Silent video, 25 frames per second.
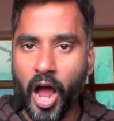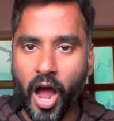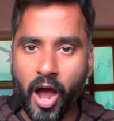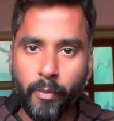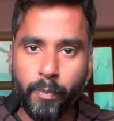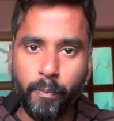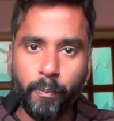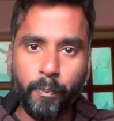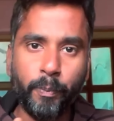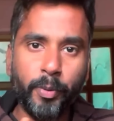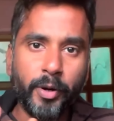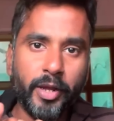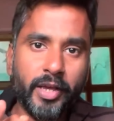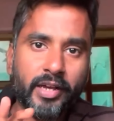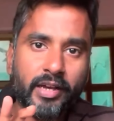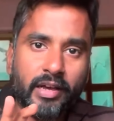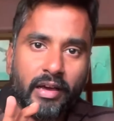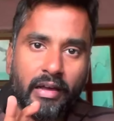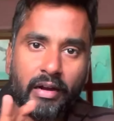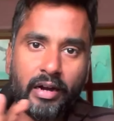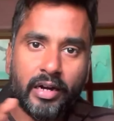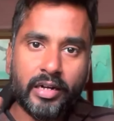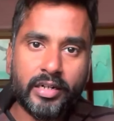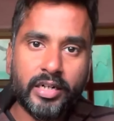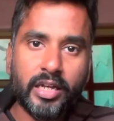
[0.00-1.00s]
அப்படி
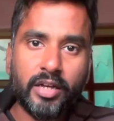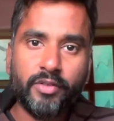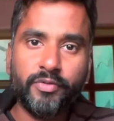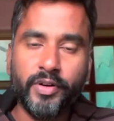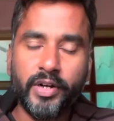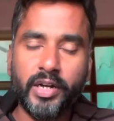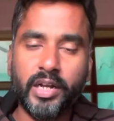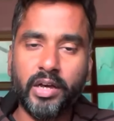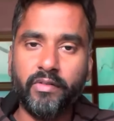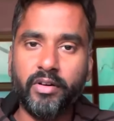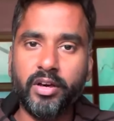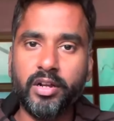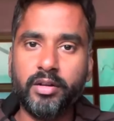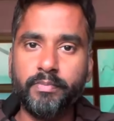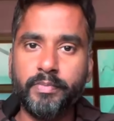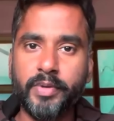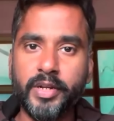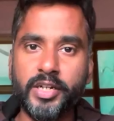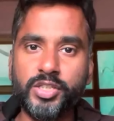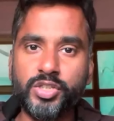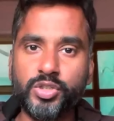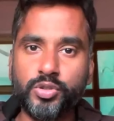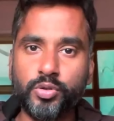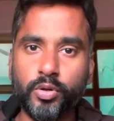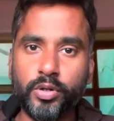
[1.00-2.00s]
கரெக்டாக ஃபிட் ஆவார்
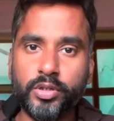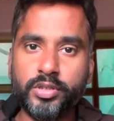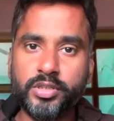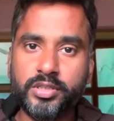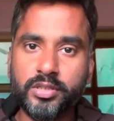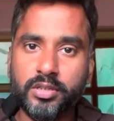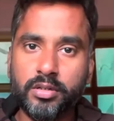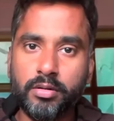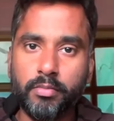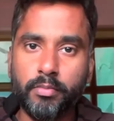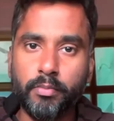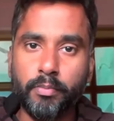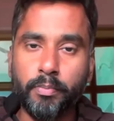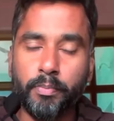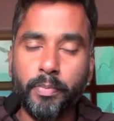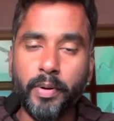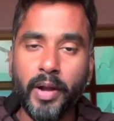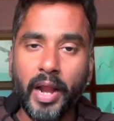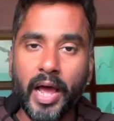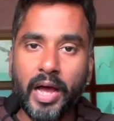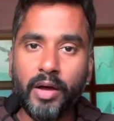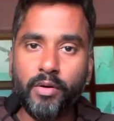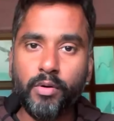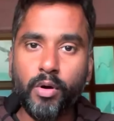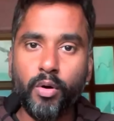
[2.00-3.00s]
பென் ஸ்டோக்ஸ்
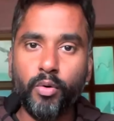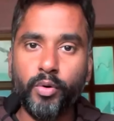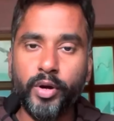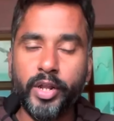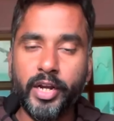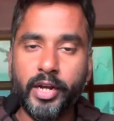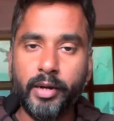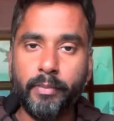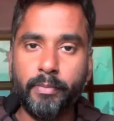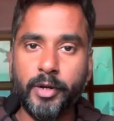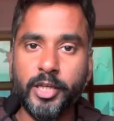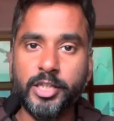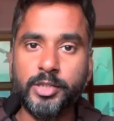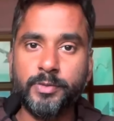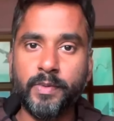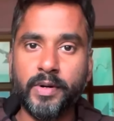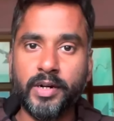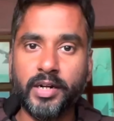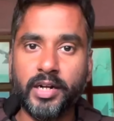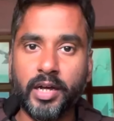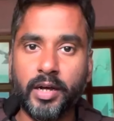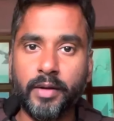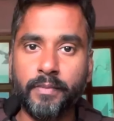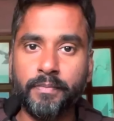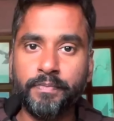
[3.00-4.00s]
பிராவோட ரீப்ளேஸ்
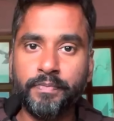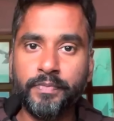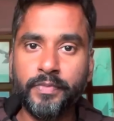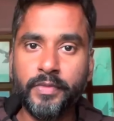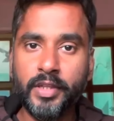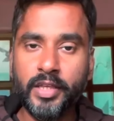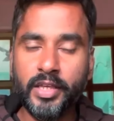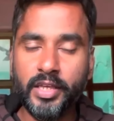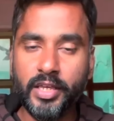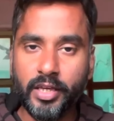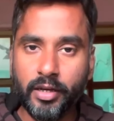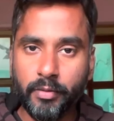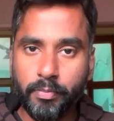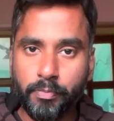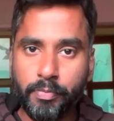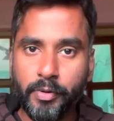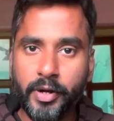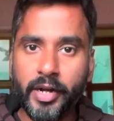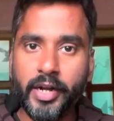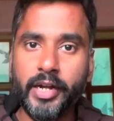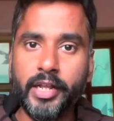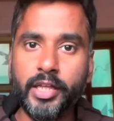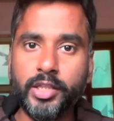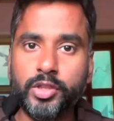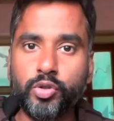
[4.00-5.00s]
பண்ணிட்டா
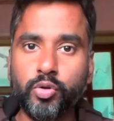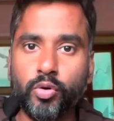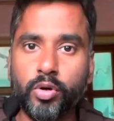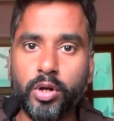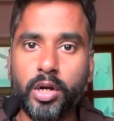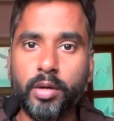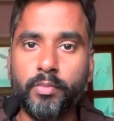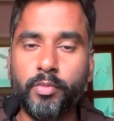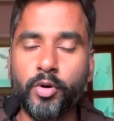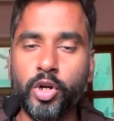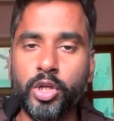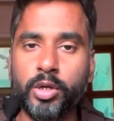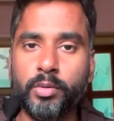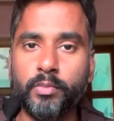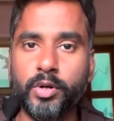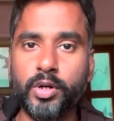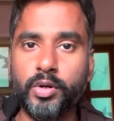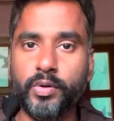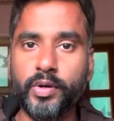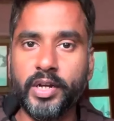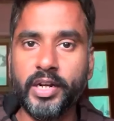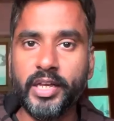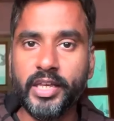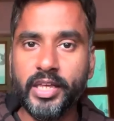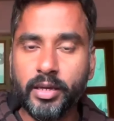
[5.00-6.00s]
எப்படி டெத் ஓவரில் பவுலிங்
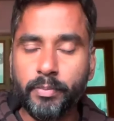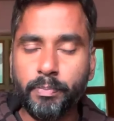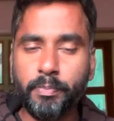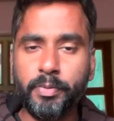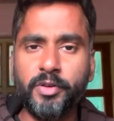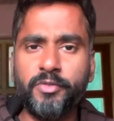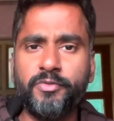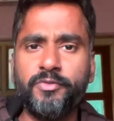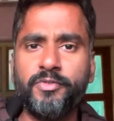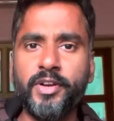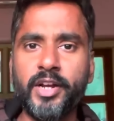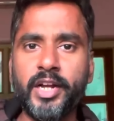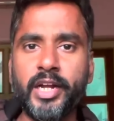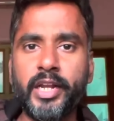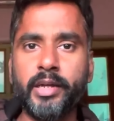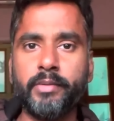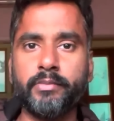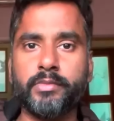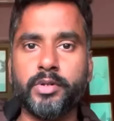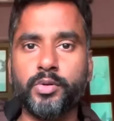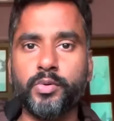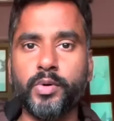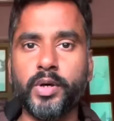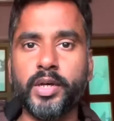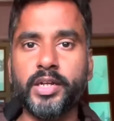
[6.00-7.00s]
பண்ணுவார் எப்படி
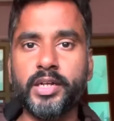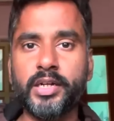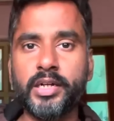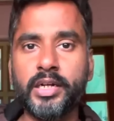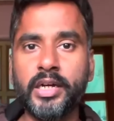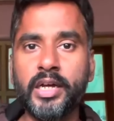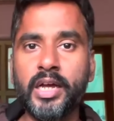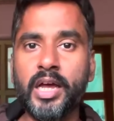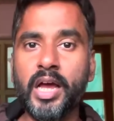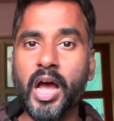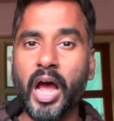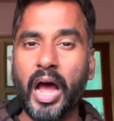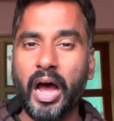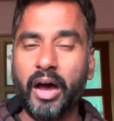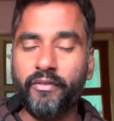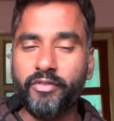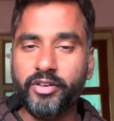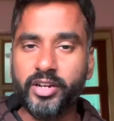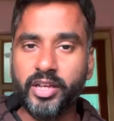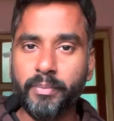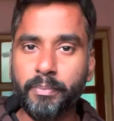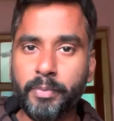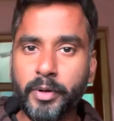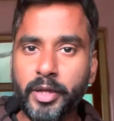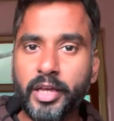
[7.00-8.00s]
ஃபீல்டிங் பண்ணுவார்
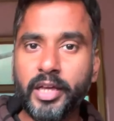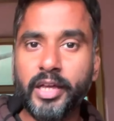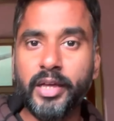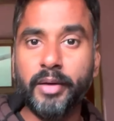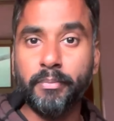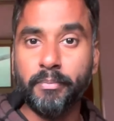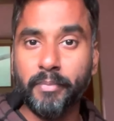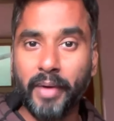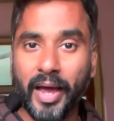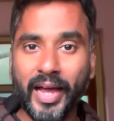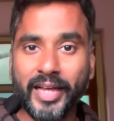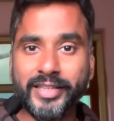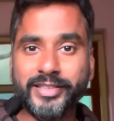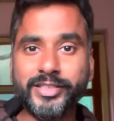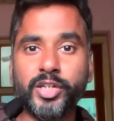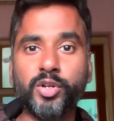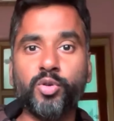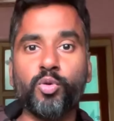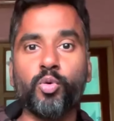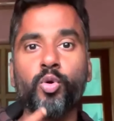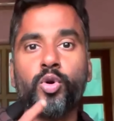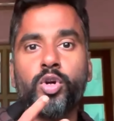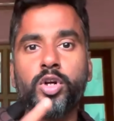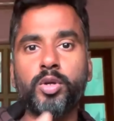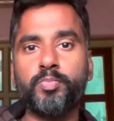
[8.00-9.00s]
அவர் எப்படி மேட்சை
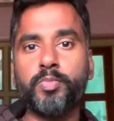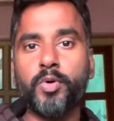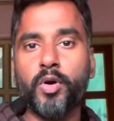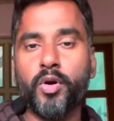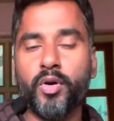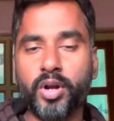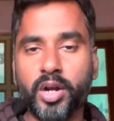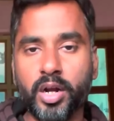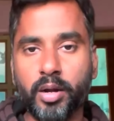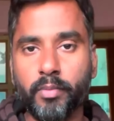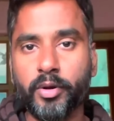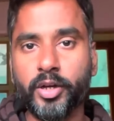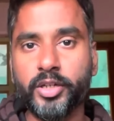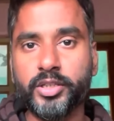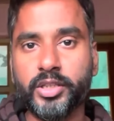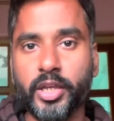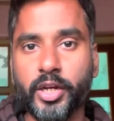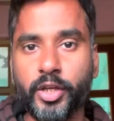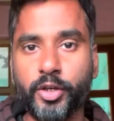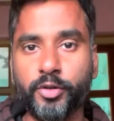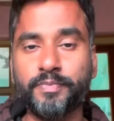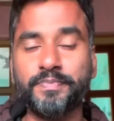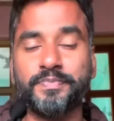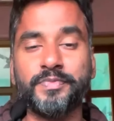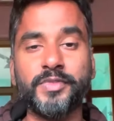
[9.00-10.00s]
கொண்டு போவார் நமக்கு
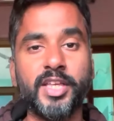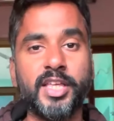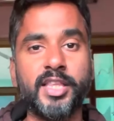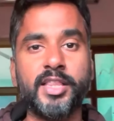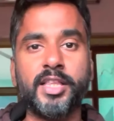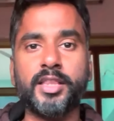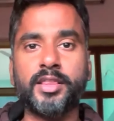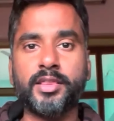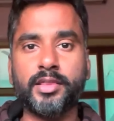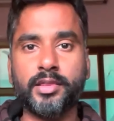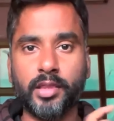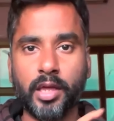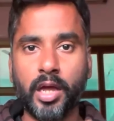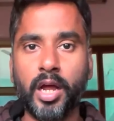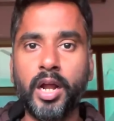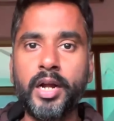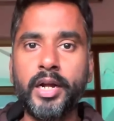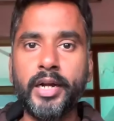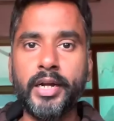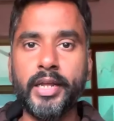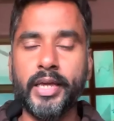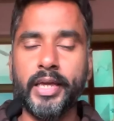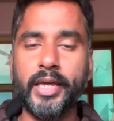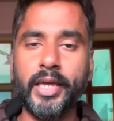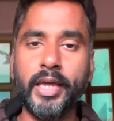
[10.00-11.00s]
தெரியும் இதை
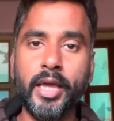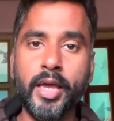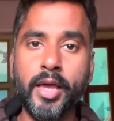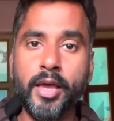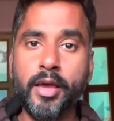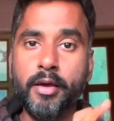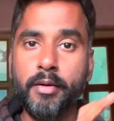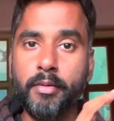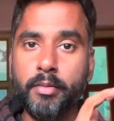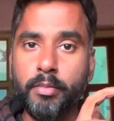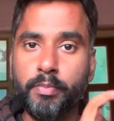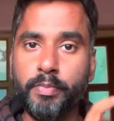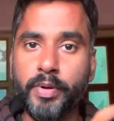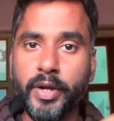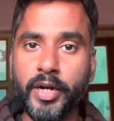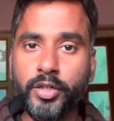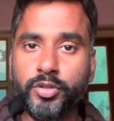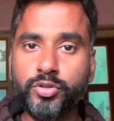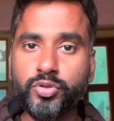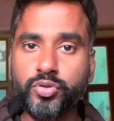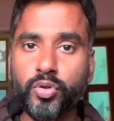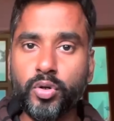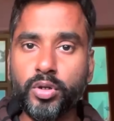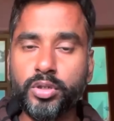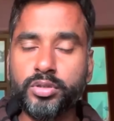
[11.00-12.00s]
தாண்டி பென்
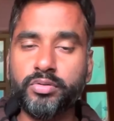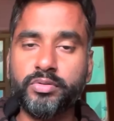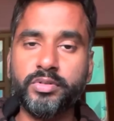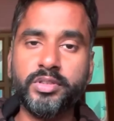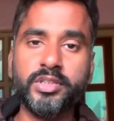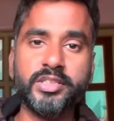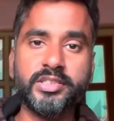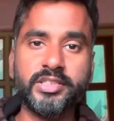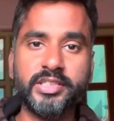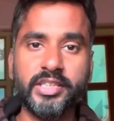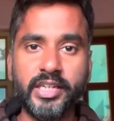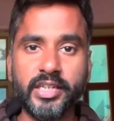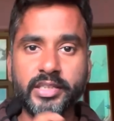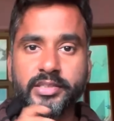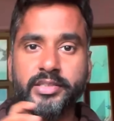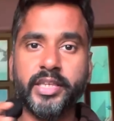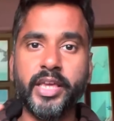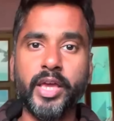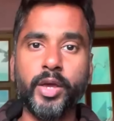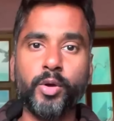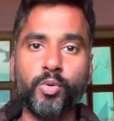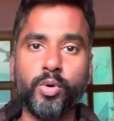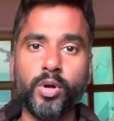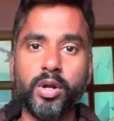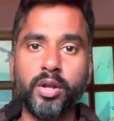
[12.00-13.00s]
ஸ்டோக்ஸ் வந்து
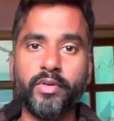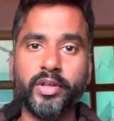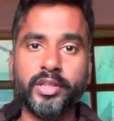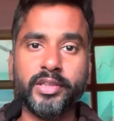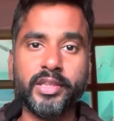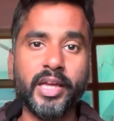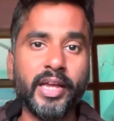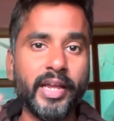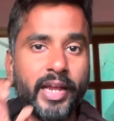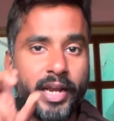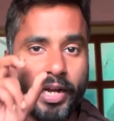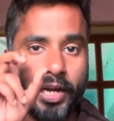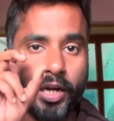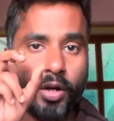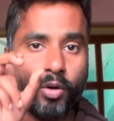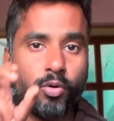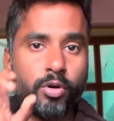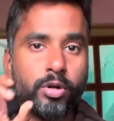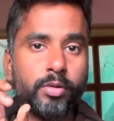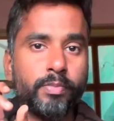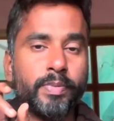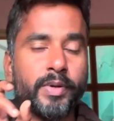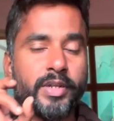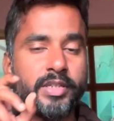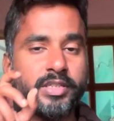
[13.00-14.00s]
சிஎஸ்கேக்குள்ளே வந்தால் என்ன
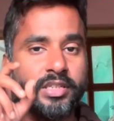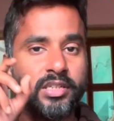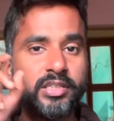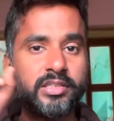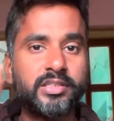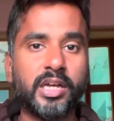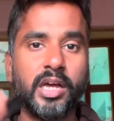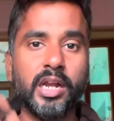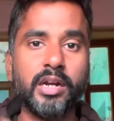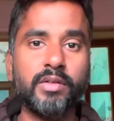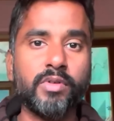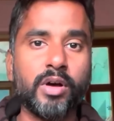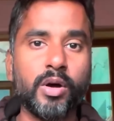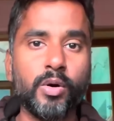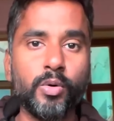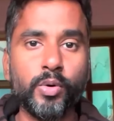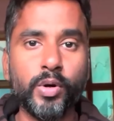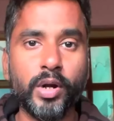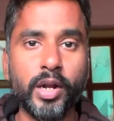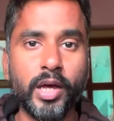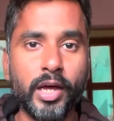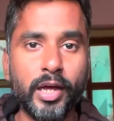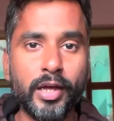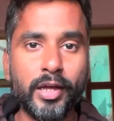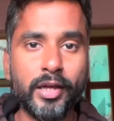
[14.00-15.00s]
ஒரு பிரச்சனை சால்வ்
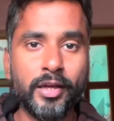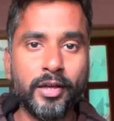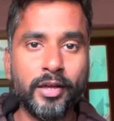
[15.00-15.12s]
ஆகும்னா